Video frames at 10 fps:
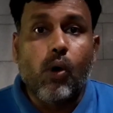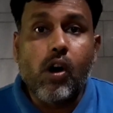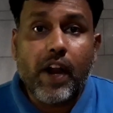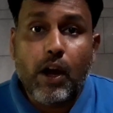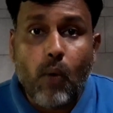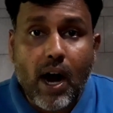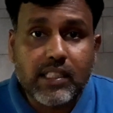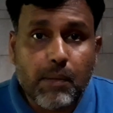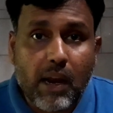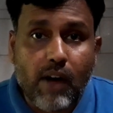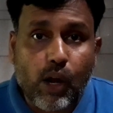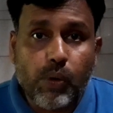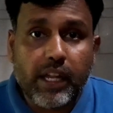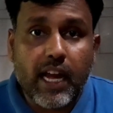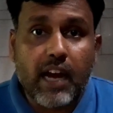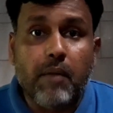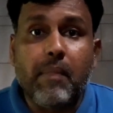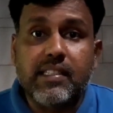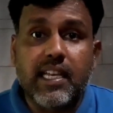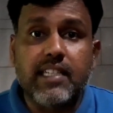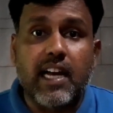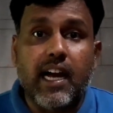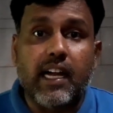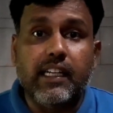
உங்களுடைய வாட்ஸ்அப்பில் வரக்கூடிய மெசேஜை